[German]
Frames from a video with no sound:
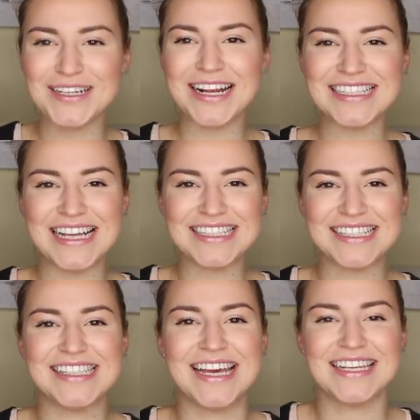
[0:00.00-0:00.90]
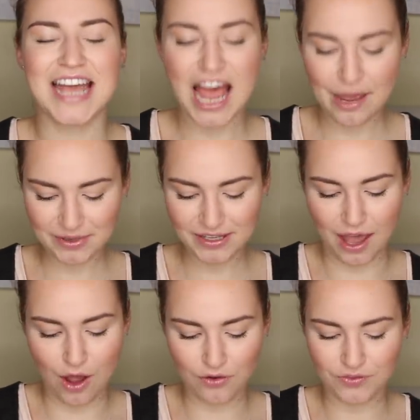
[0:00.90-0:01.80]
Und als letztes Set habe
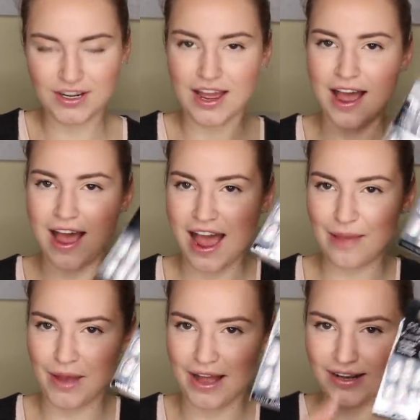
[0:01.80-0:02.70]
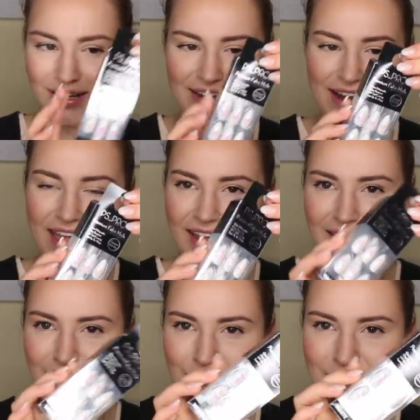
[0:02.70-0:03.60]
ich auch wieder einmal
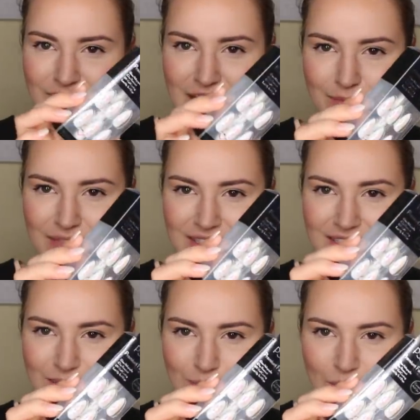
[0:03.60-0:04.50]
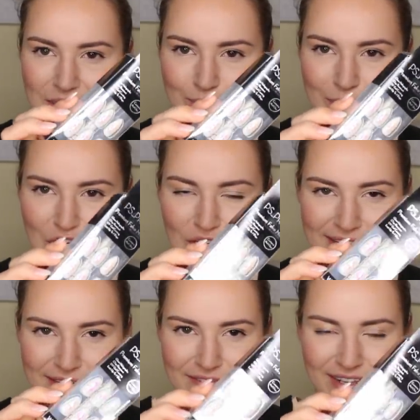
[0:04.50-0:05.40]
Nägel. Und zwar haben die hier so
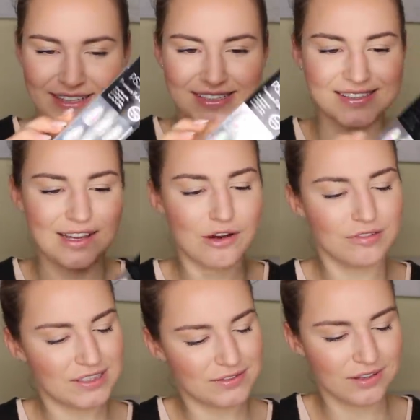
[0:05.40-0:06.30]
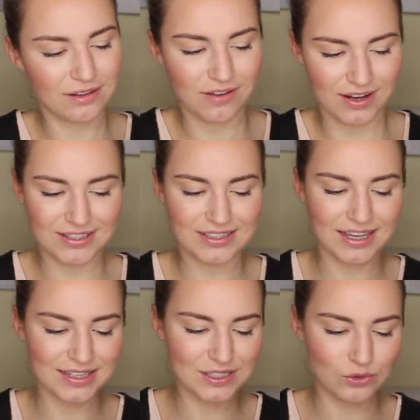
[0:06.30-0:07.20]
Special Effects drauf. Deswegen fand ich
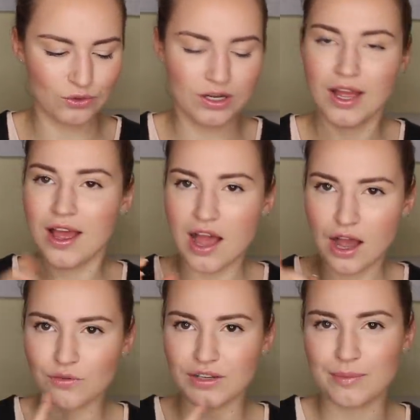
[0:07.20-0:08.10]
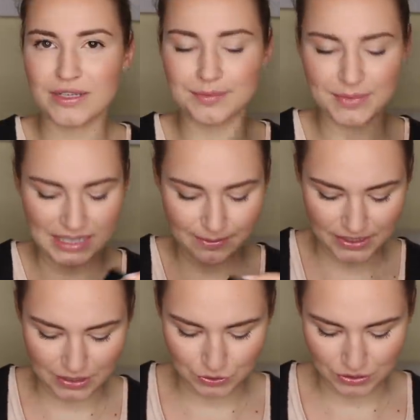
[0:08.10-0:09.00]
die ganz cool. Auch wieder mit einem
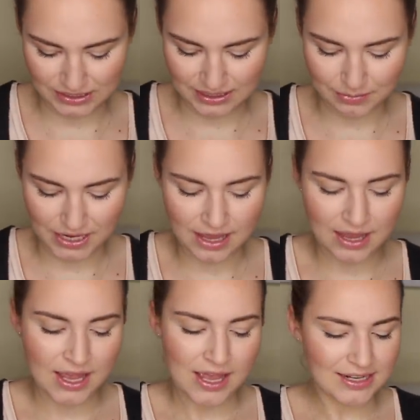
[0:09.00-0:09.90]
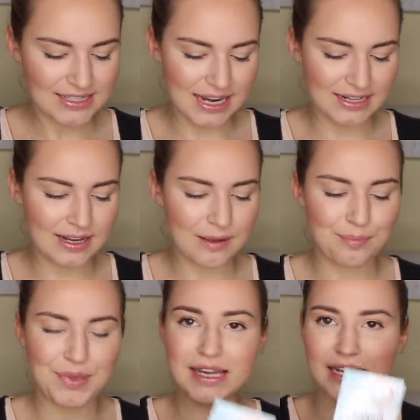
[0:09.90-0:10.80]
Kleber natürlich dabei. Dann
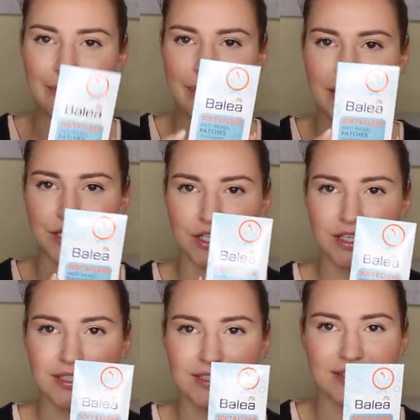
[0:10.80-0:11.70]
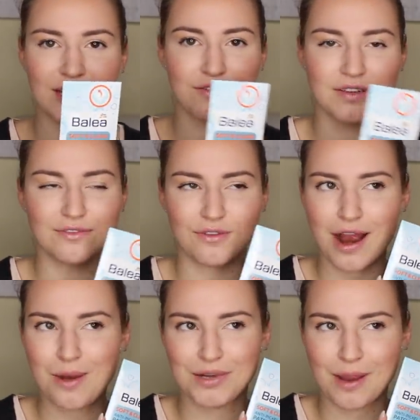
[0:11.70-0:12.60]
Pickle Patches. Ich finde
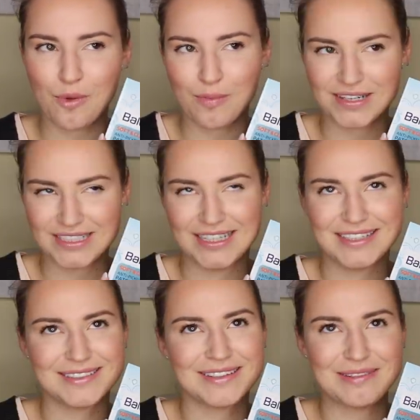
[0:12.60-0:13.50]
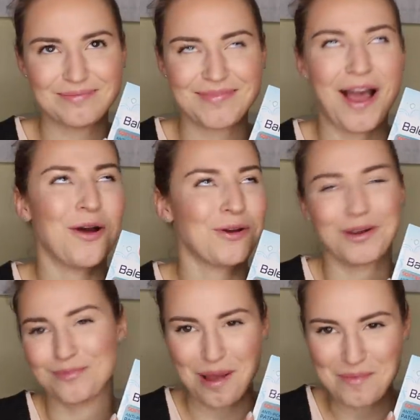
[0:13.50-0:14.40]
vor allem in der Pubertät auch
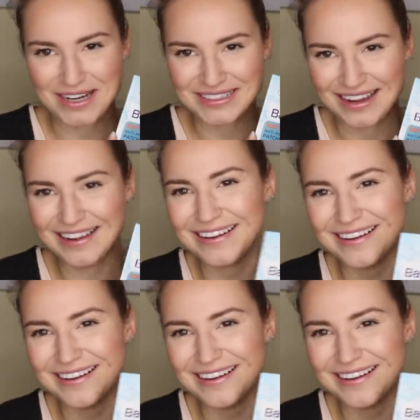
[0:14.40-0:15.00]
noch in meinem Alter,